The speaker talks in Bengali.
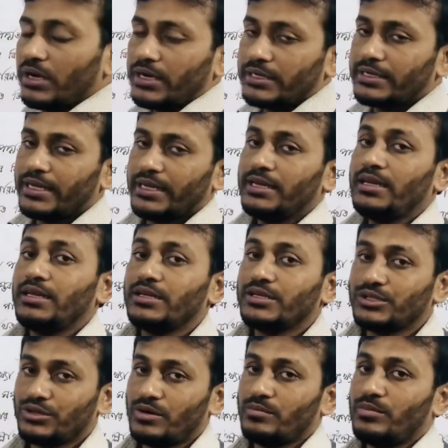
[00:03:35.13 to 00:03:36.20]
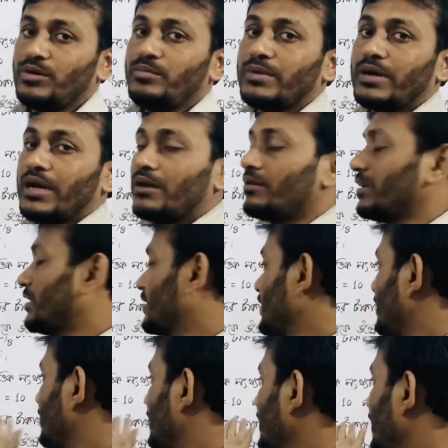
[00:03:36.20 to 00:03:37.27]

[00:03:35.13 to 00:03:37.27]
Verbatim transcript: টেন সম্ভব কারণ এটি একটি